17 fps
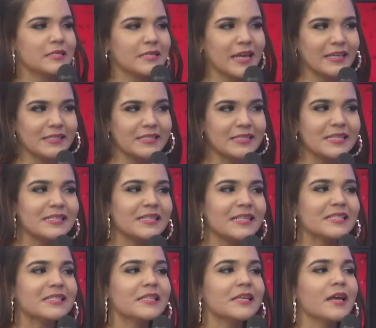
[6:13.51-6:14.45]
Existe
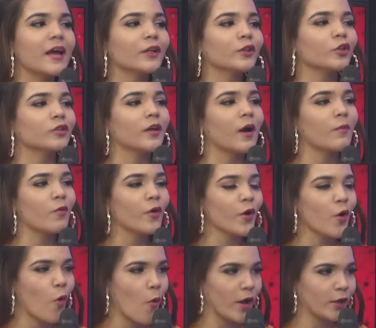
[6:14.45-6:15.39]
cierto tabú
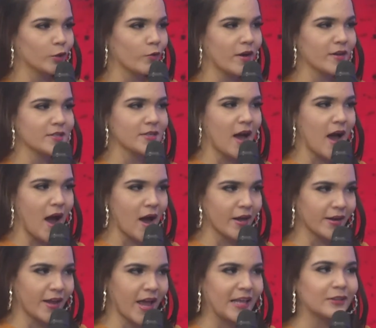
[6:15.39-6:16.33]
en cuanto a esa área.